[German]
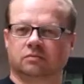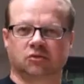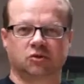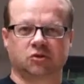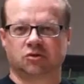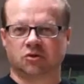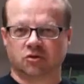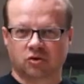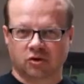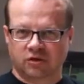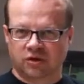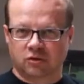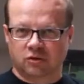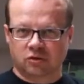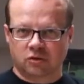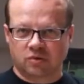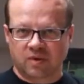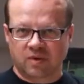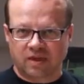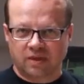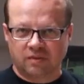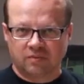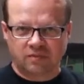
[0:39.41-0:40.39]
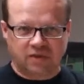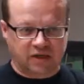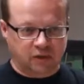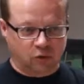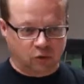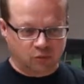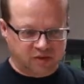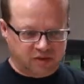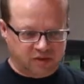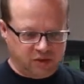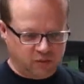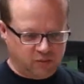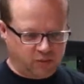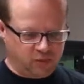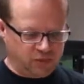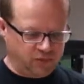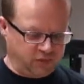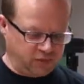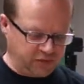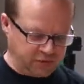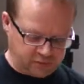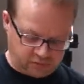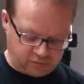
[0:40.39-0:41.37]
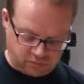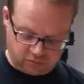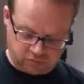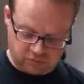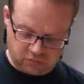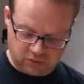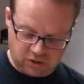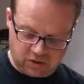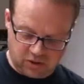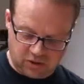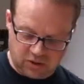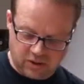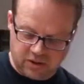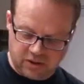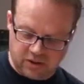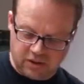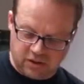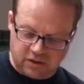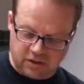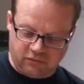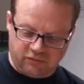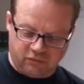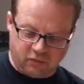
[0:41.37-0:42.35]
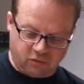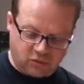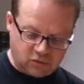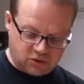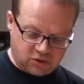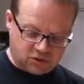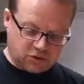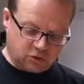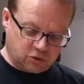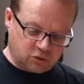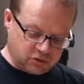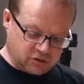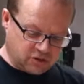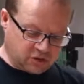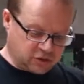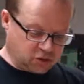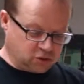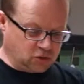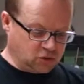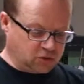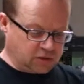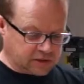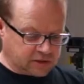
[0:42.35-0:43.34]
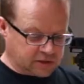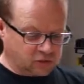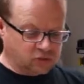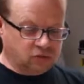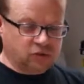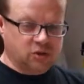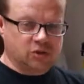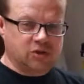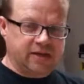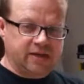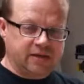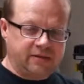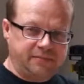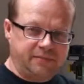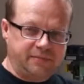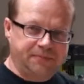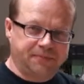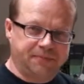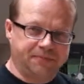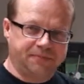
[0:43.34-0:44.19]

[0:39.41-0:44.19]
das ist gar nicht so schwer, Aluminiumprofil, wo wir uns dann kürzere Stücke runterschneiden.